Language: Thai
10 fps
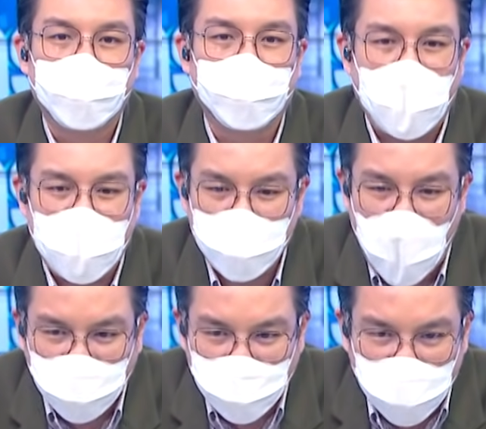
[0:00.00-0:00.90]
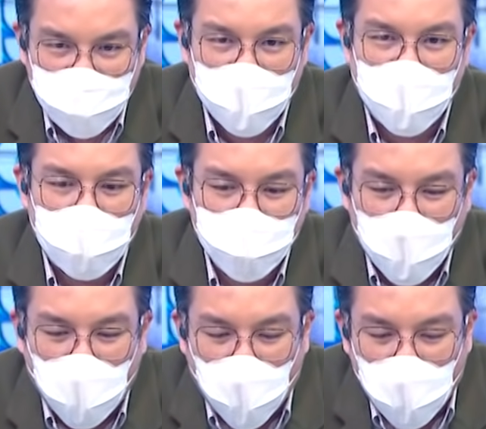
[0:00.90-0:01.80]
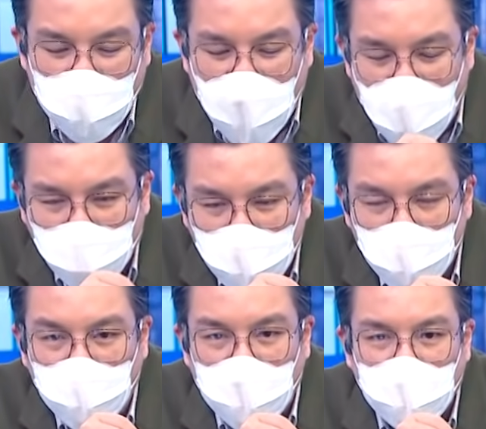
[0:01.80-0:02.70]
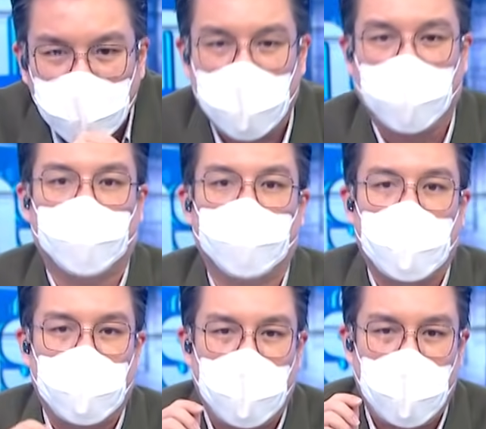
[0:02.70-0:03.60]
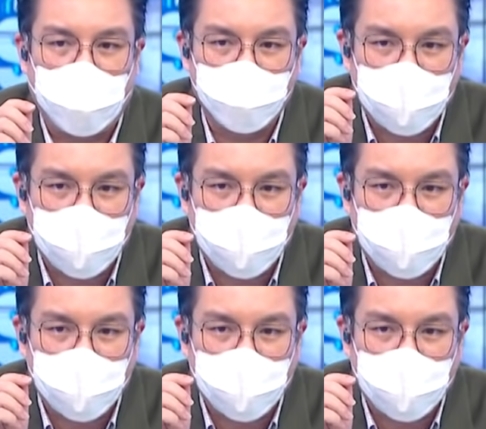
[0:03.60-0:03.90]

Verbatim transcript: ไม่แม้แต่จะคิดว่าขอแง้มดูนิดนิด ห้าม